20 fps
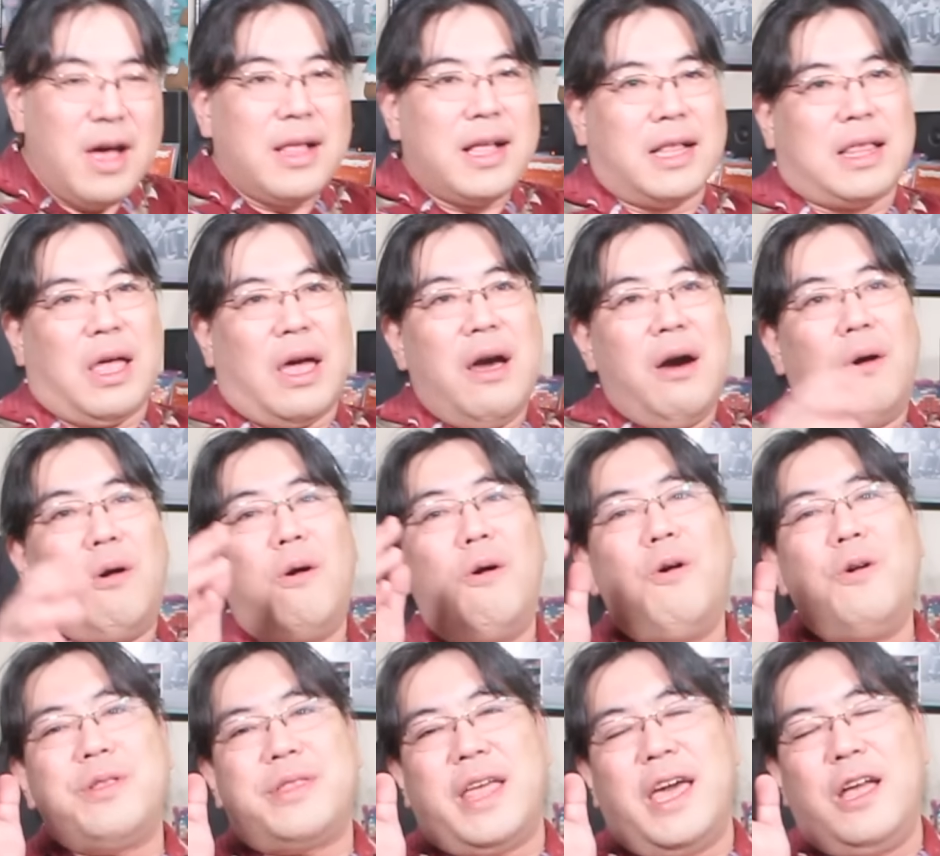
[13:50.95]
だって
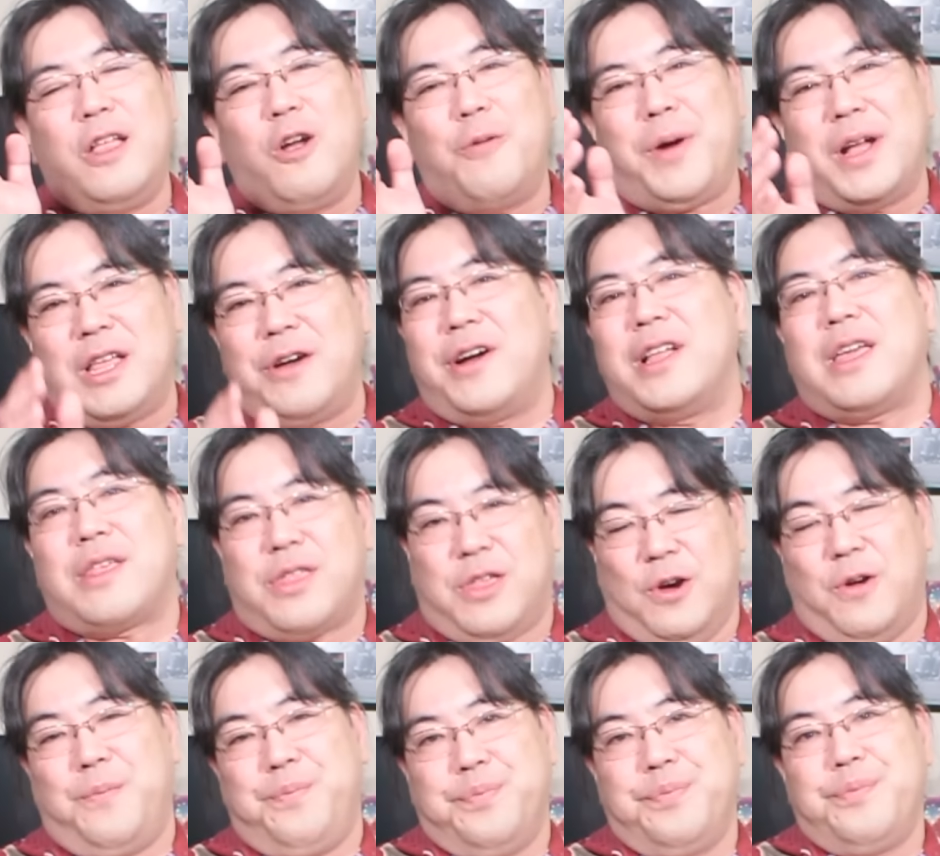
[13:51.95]
法廷の場ではです
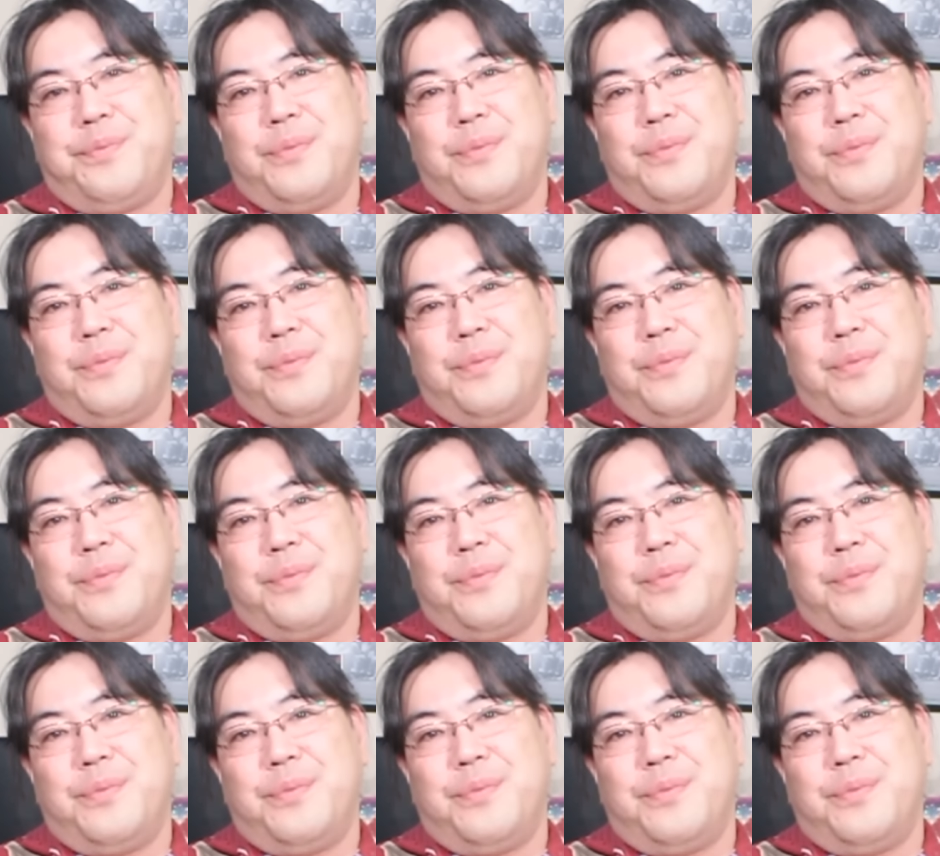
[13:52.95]
よ、